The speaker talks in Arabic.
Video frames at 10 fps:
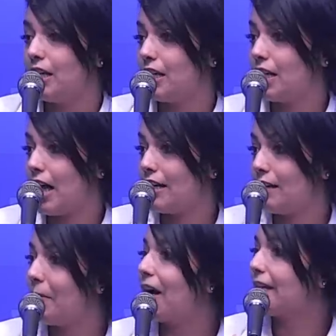
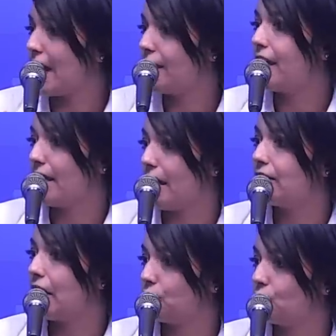بالمعنى هذايا
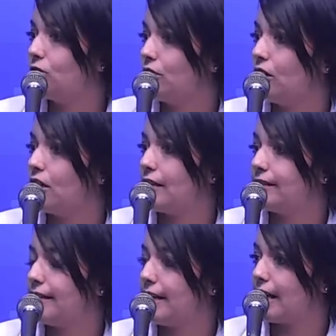أنها تكون
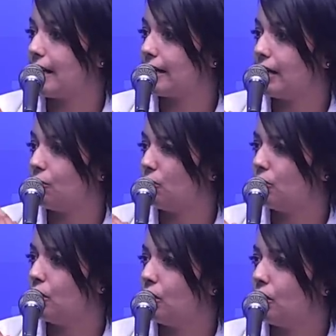الزيارة هكا نو
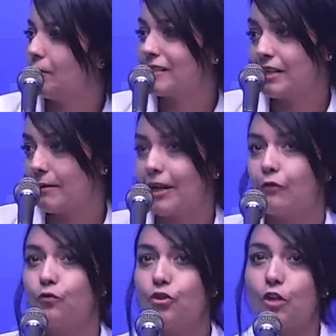مازلنا ما
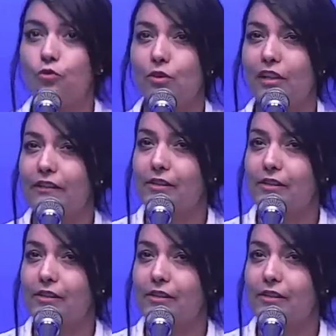نعرفوش ما...